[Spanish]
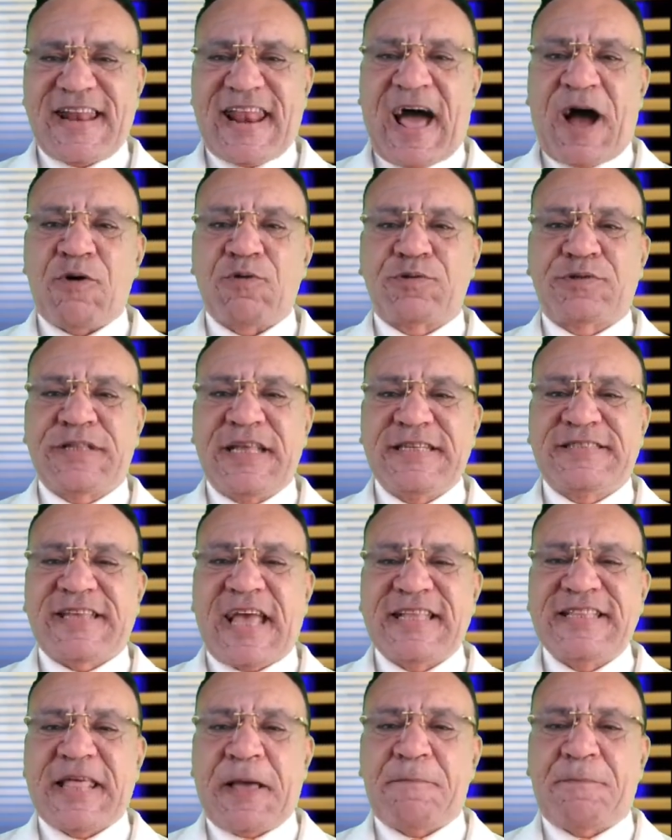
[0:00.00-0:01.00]
La
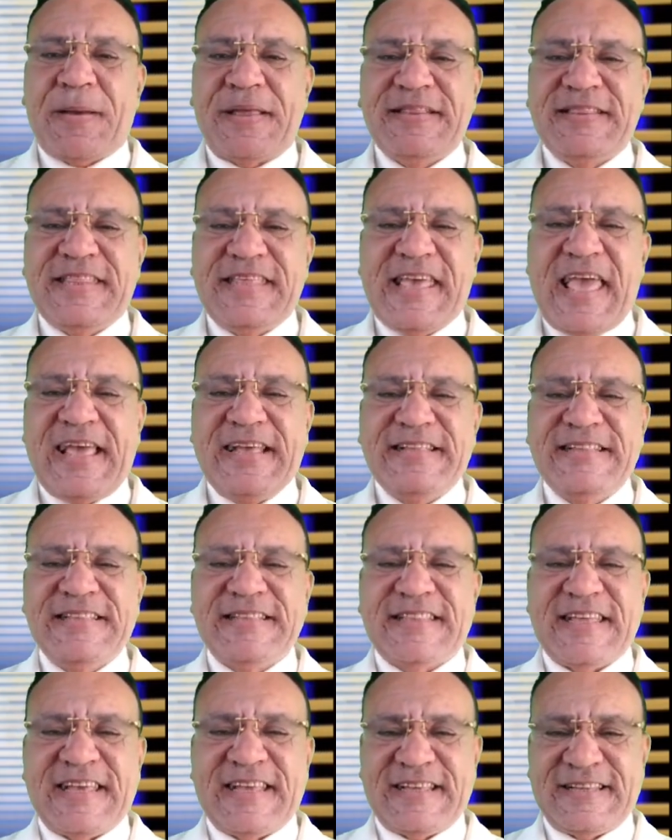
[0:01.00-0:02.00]
justicia
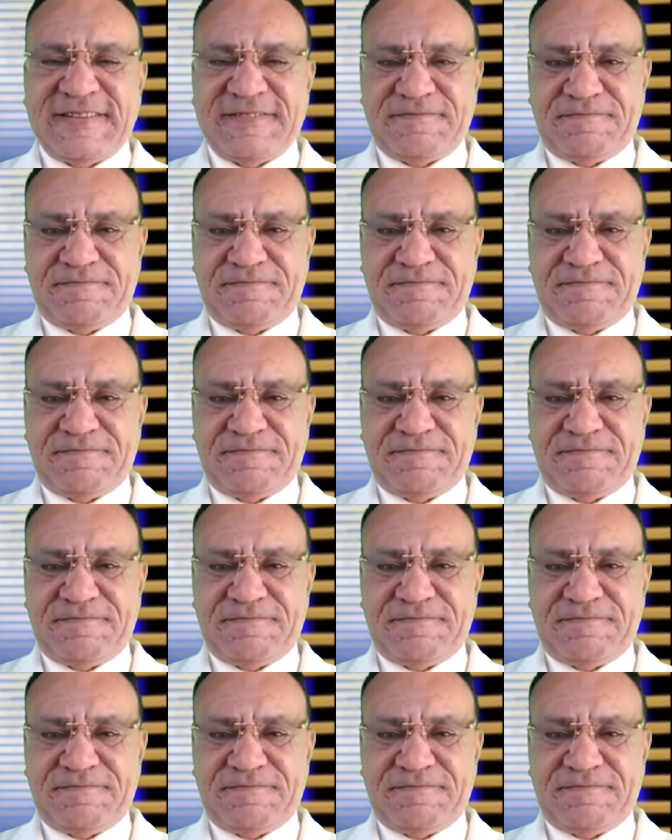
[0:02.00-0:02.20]
independiente,